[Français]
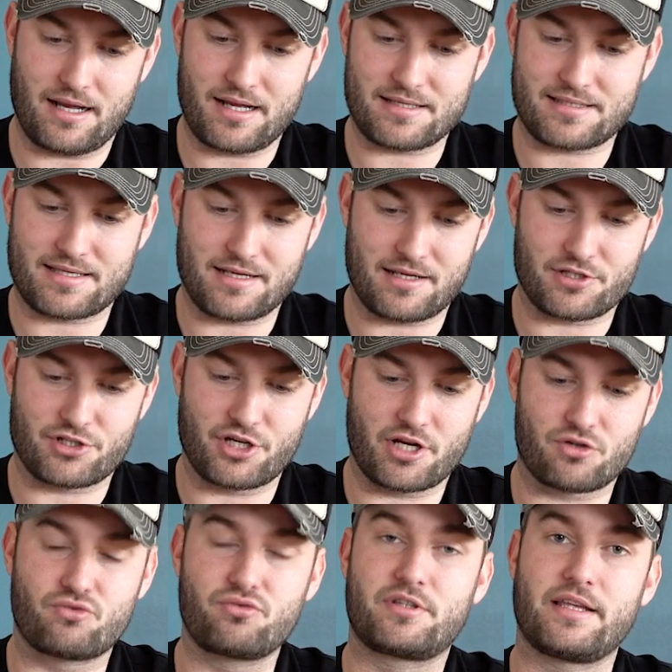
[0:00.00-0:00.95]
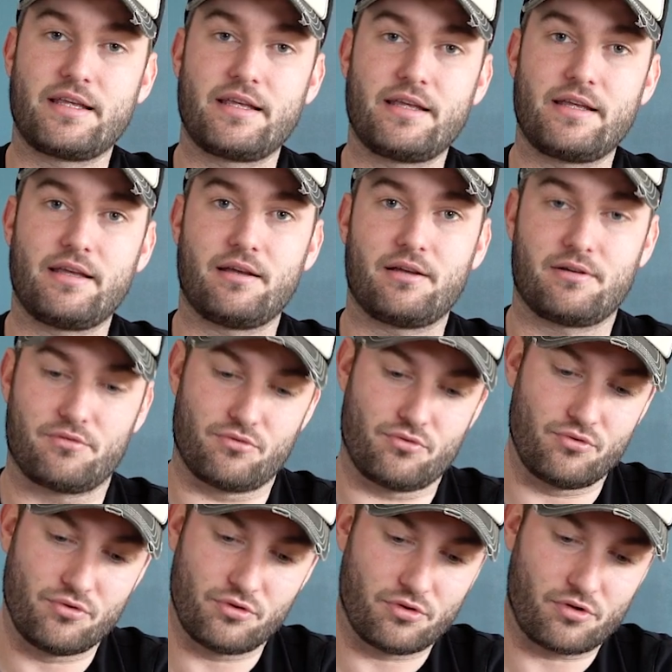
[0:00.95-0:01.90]
À ça, j'ai ajouté
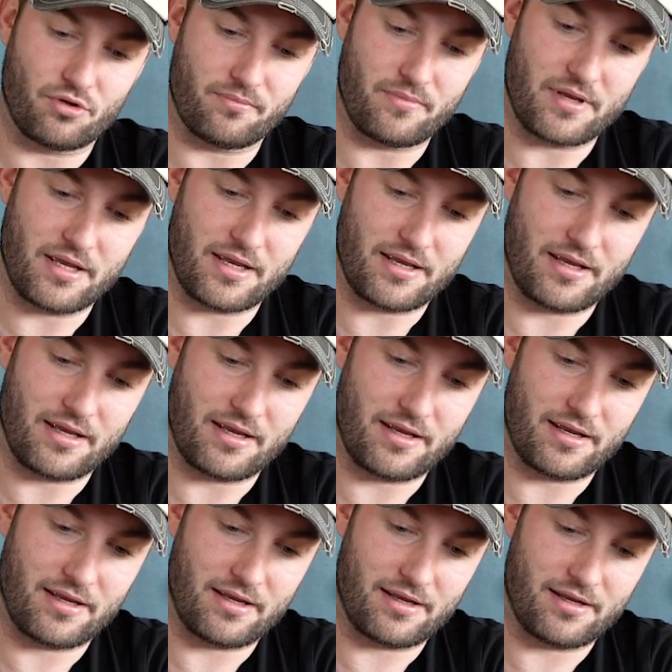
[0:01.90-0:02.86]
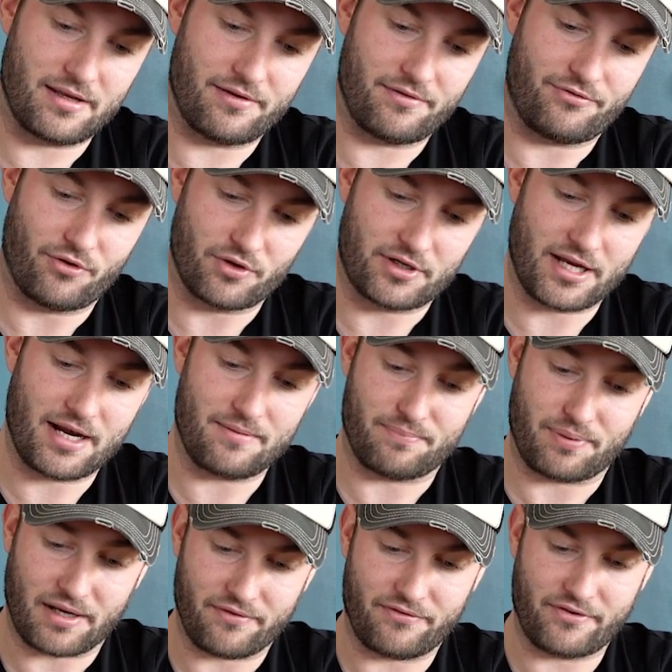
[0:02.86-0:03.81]
une de mes
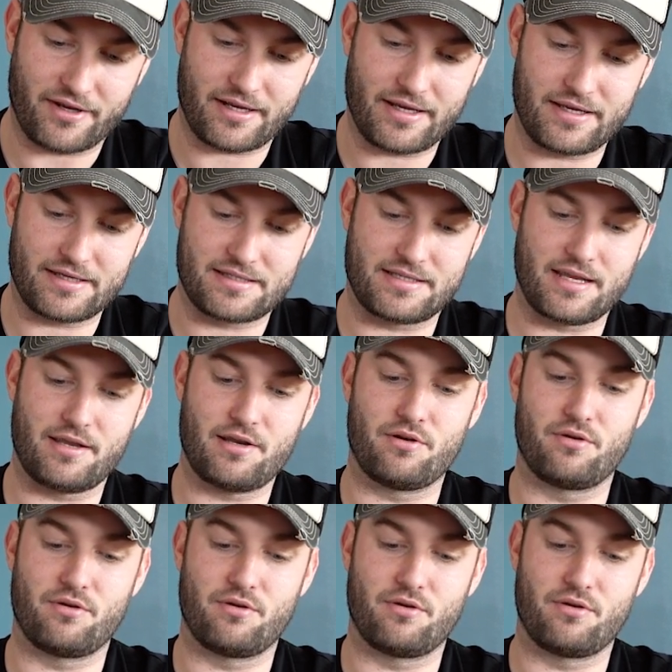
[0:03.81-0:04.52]
focales préférées qui est